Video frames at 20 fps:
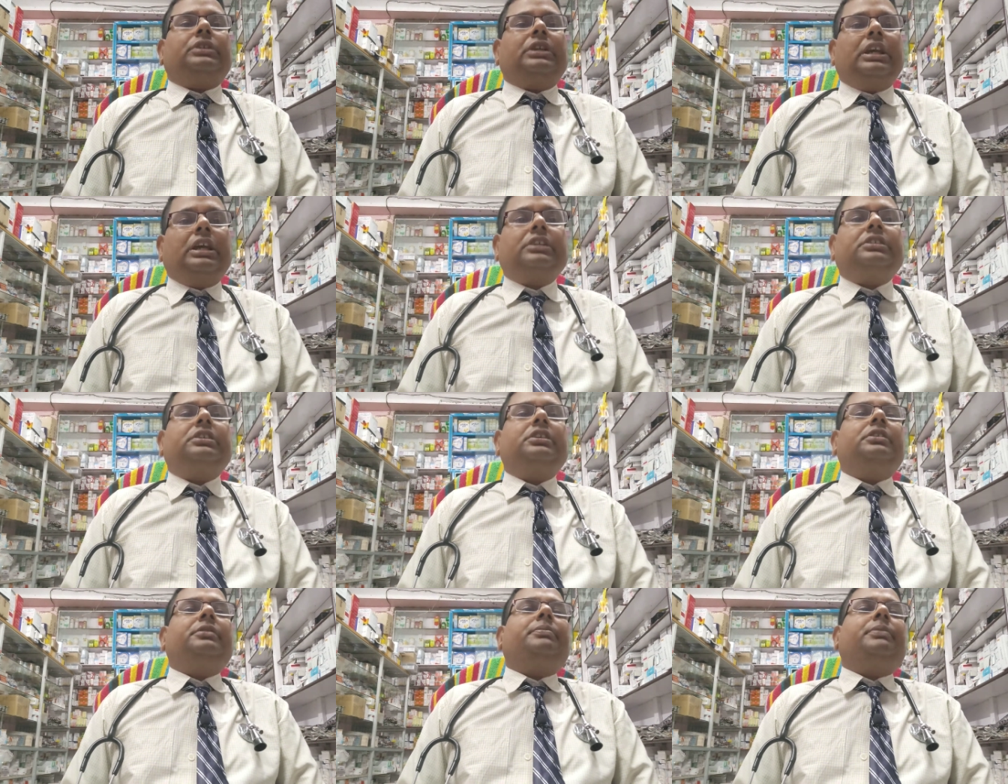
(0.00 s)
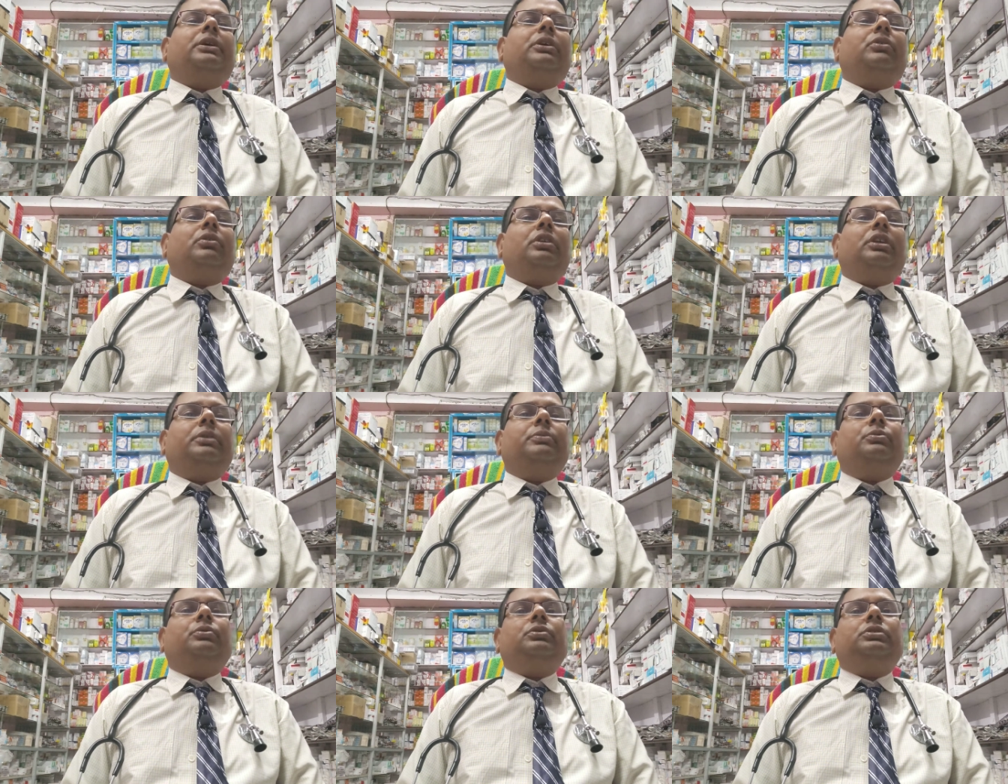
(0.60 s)
অ্যাসিড বা
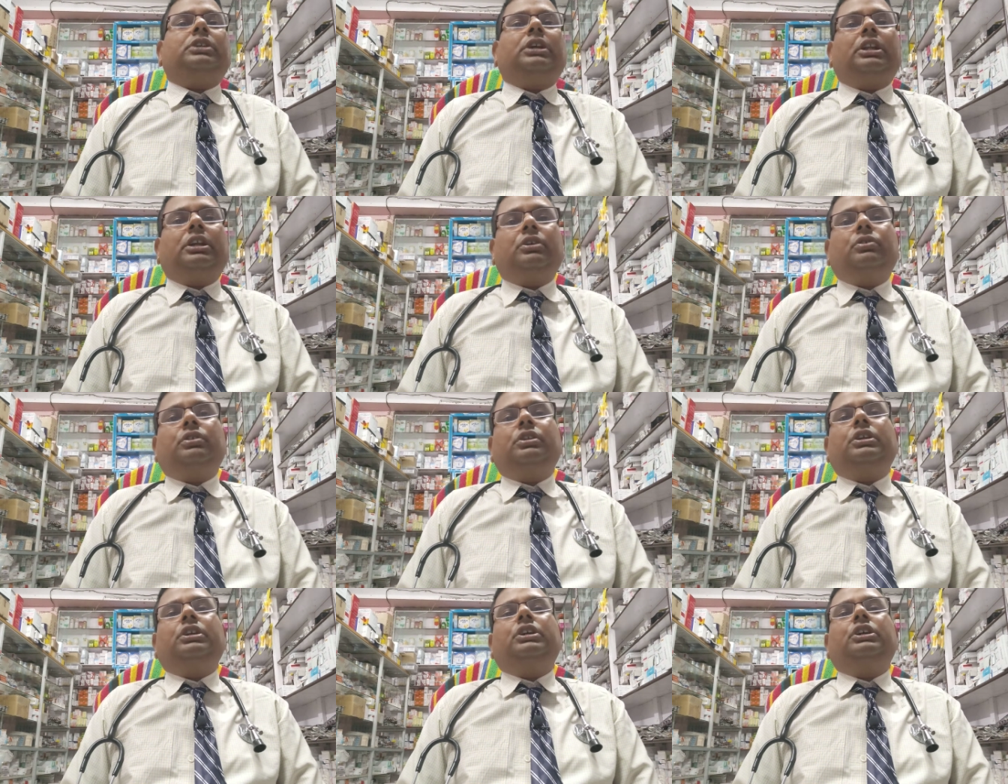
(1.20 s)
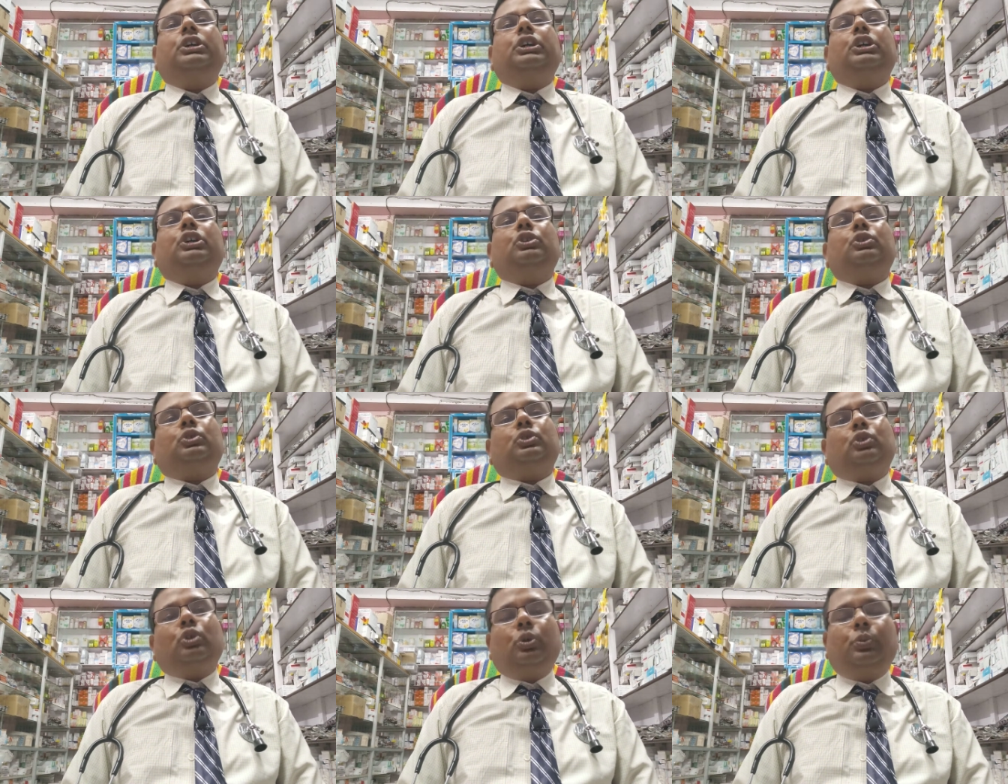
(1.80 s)
গলা বুক জ্বালা করে
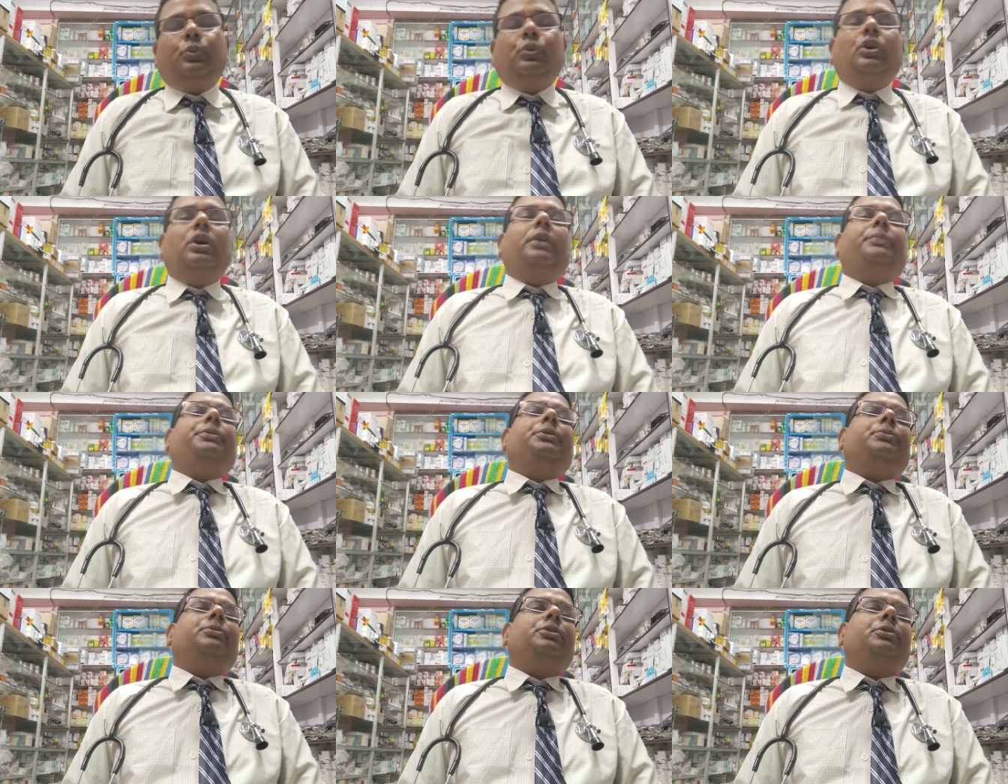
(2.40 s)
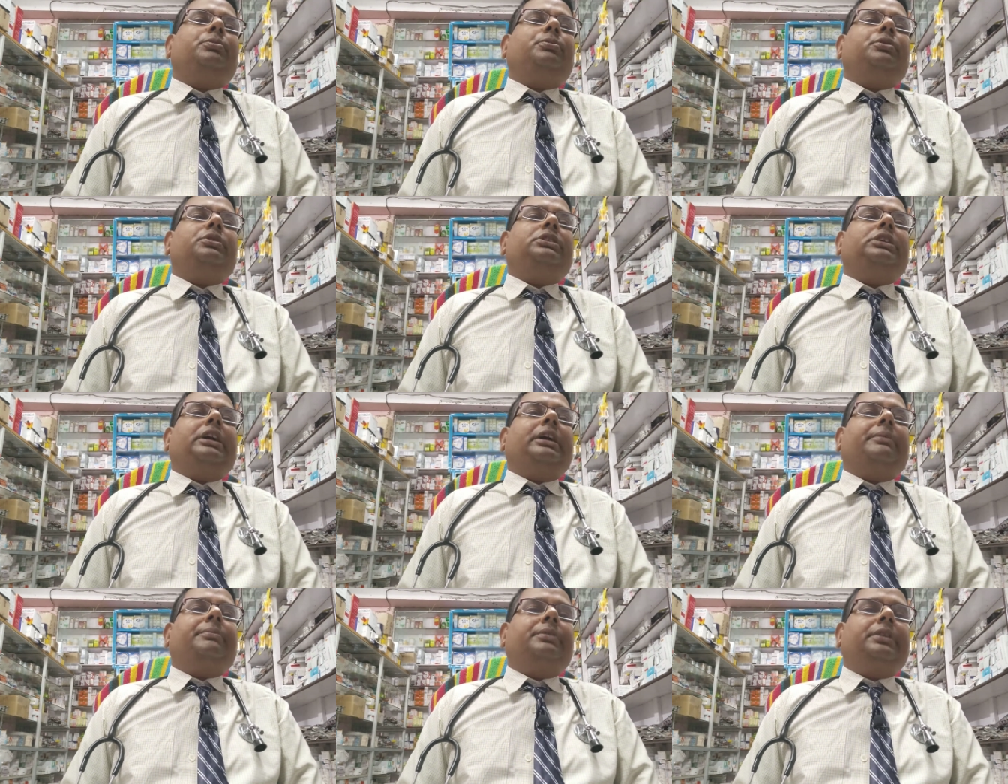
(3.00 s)
তবুও আমি বলবো
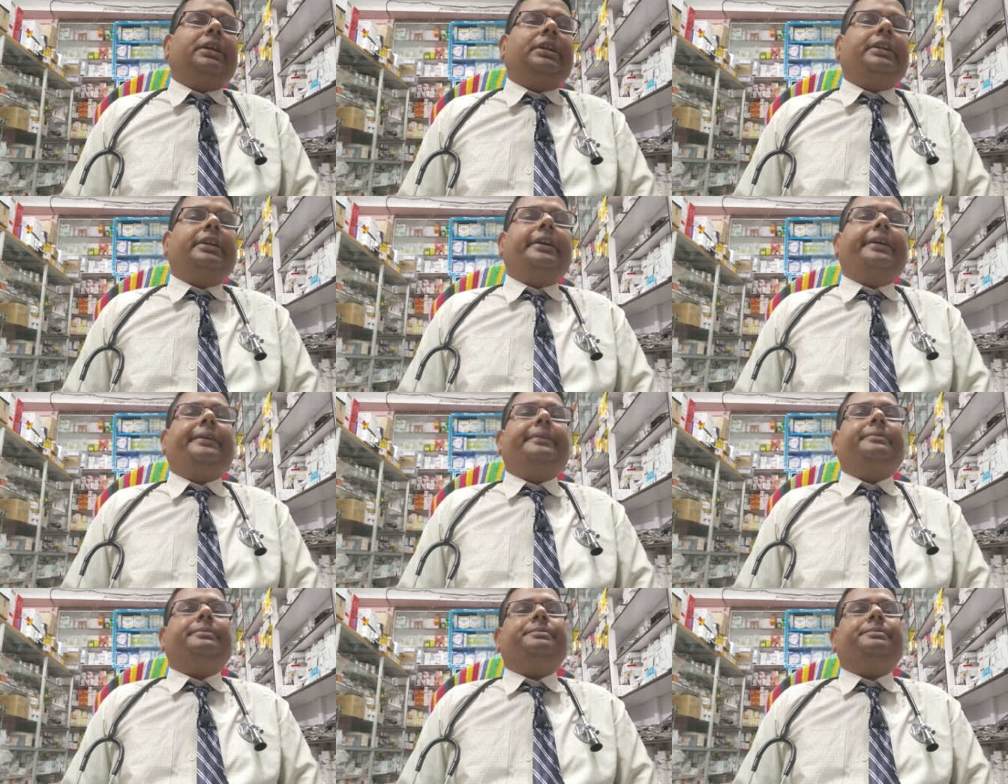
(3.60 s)
যে আমরারা